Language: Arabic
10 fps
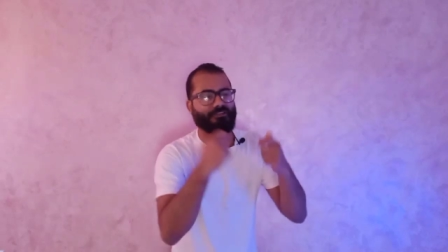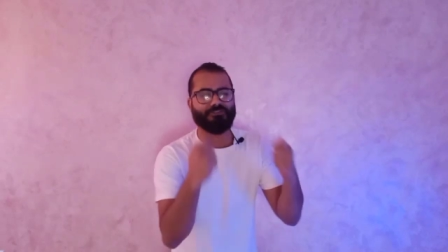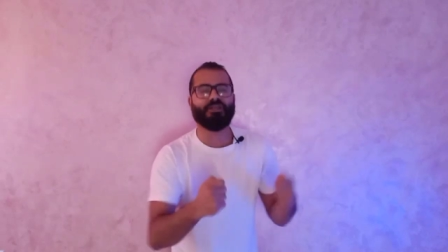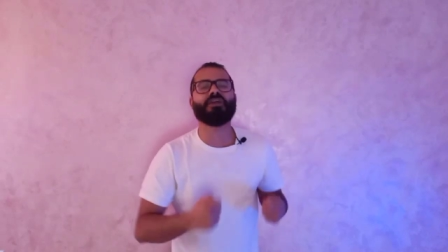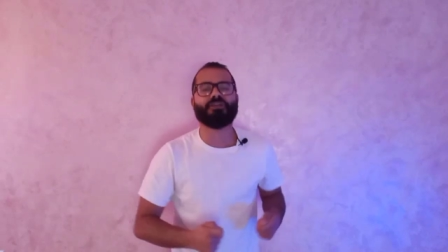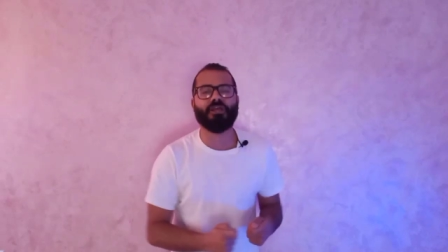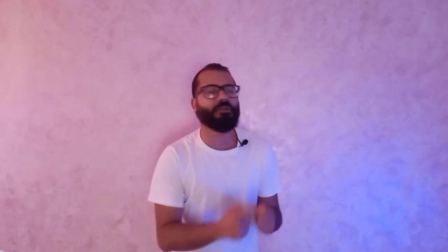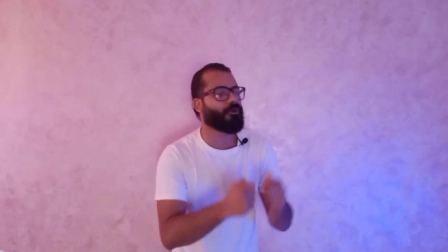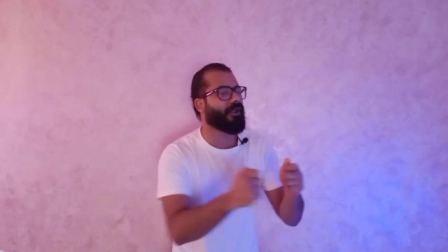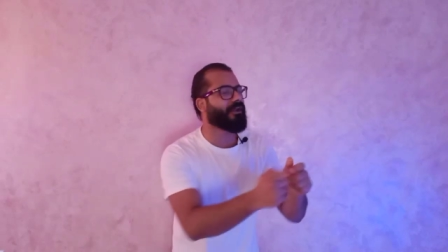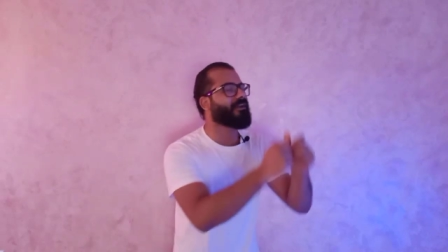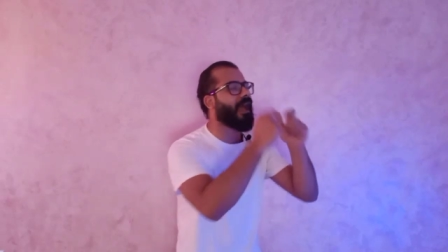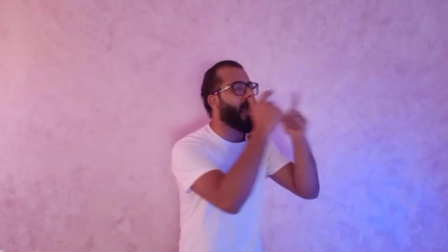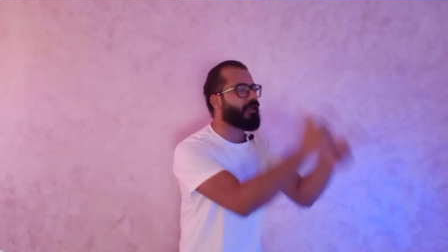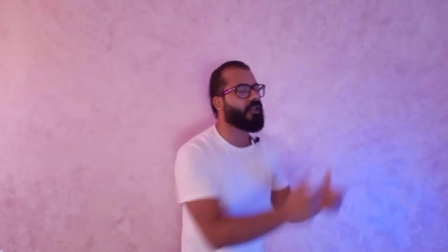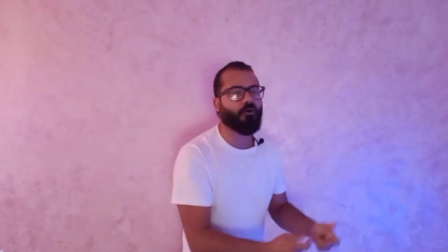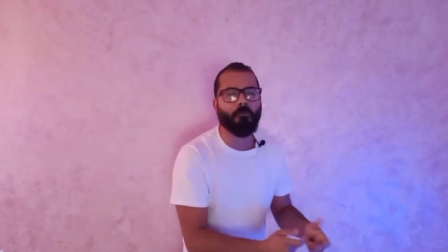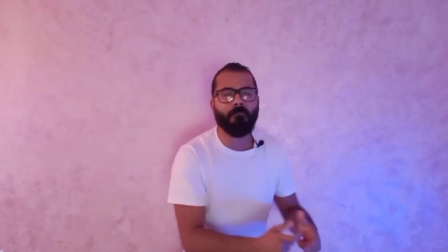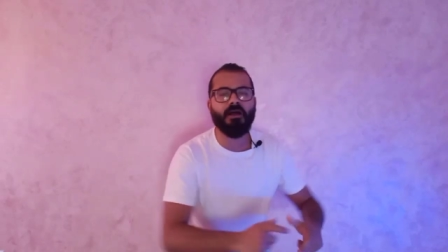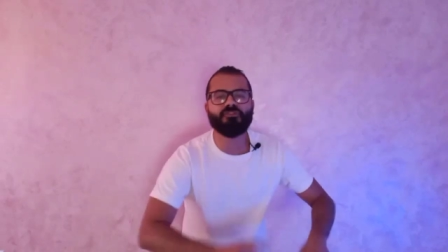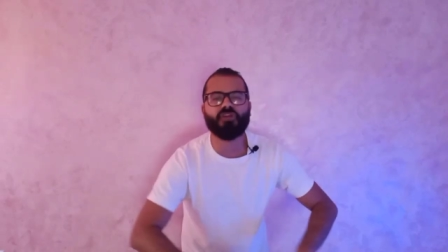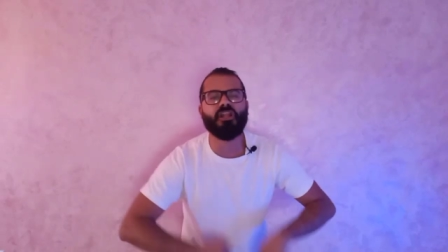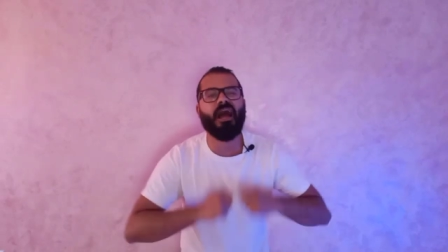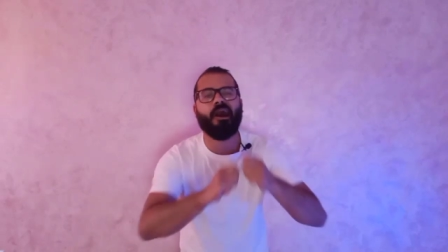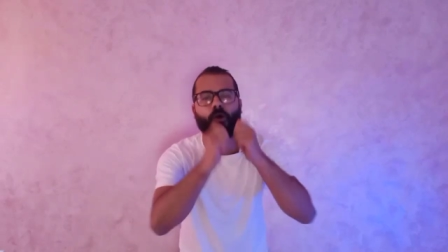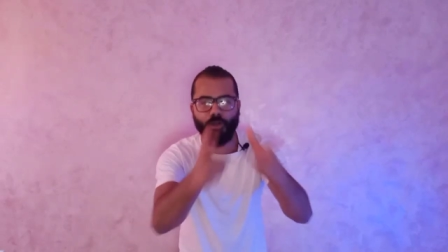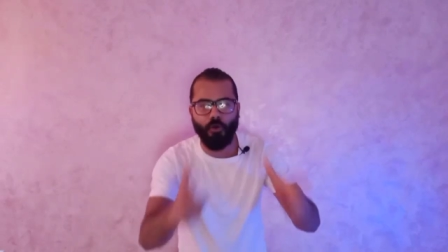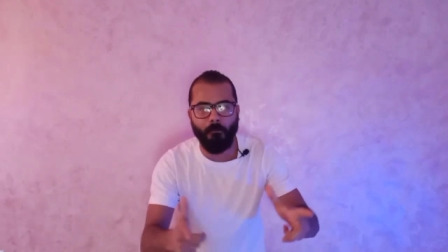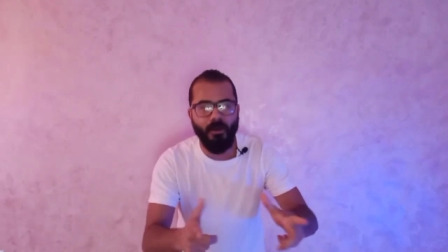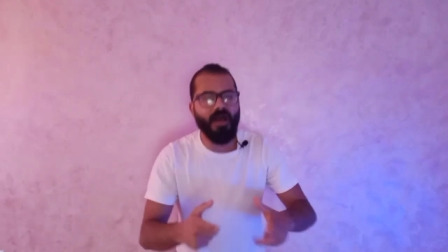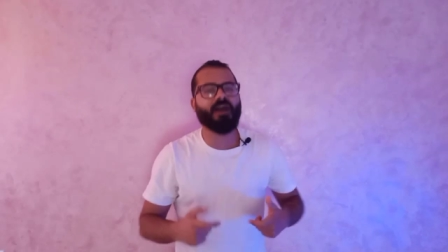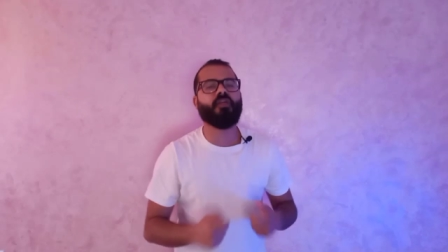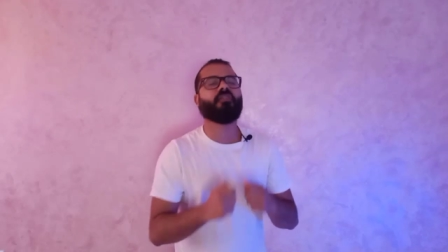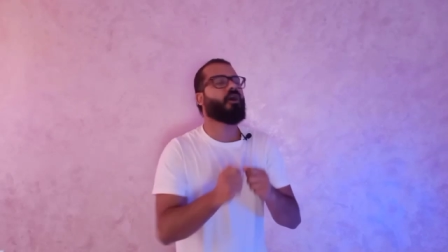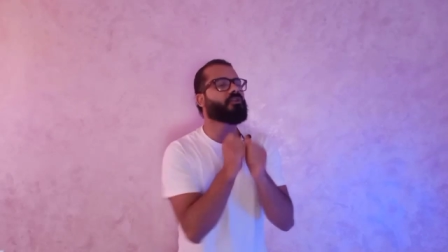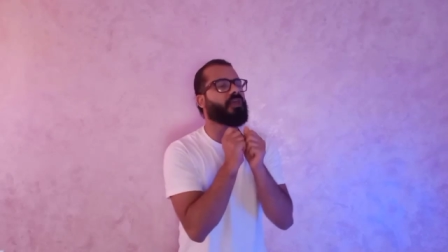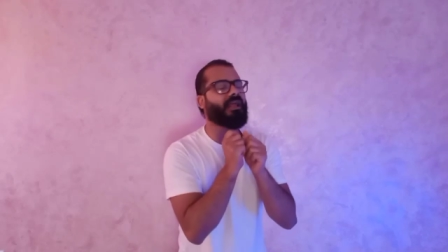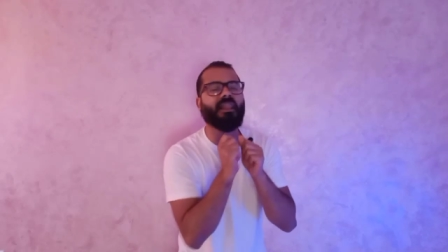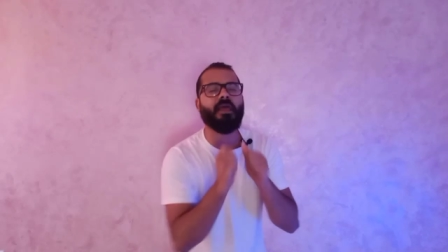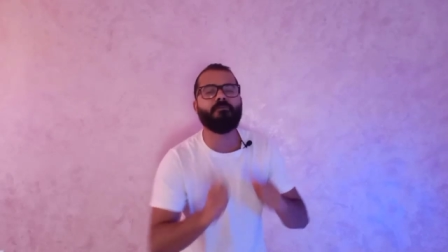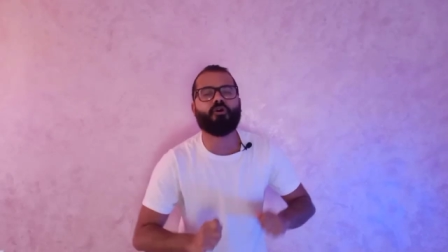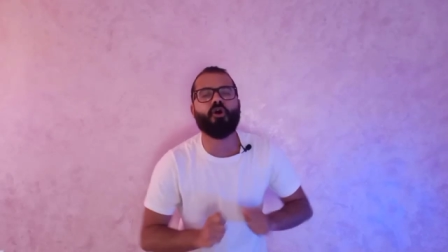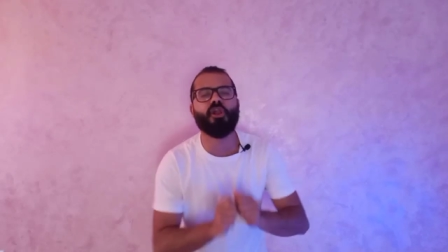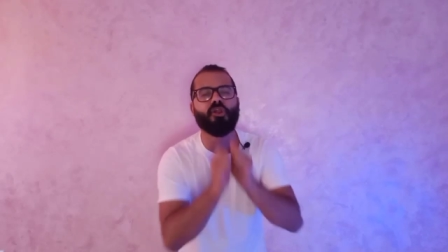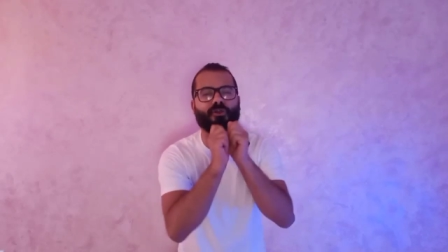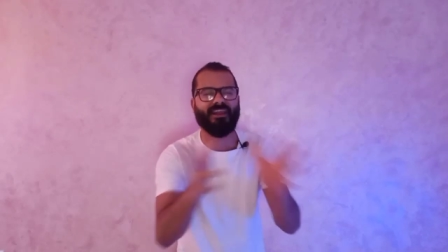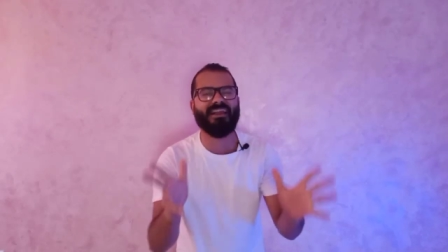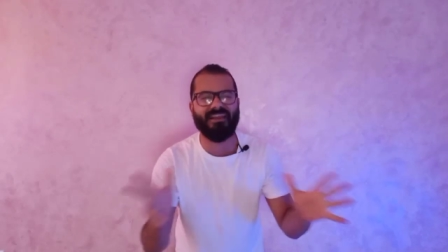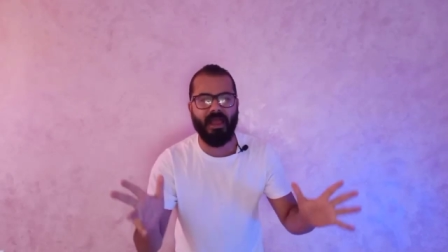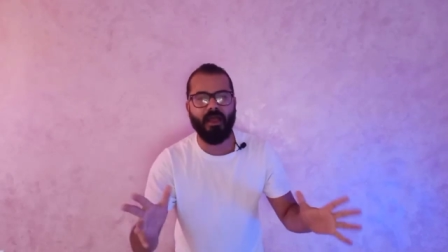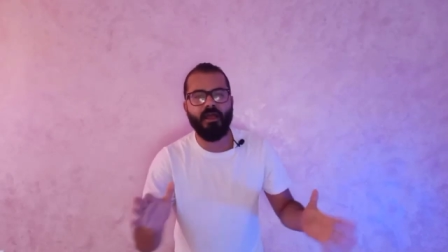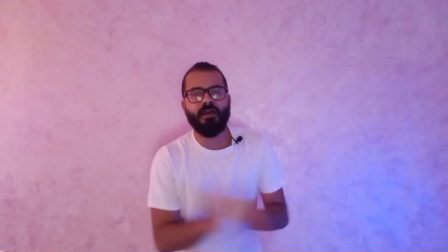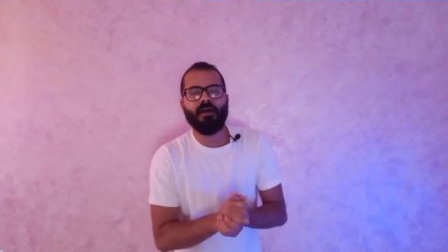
2 كيلو رنجه اكلهم طالع اقولهم انا النهارده كلامي كله رنجه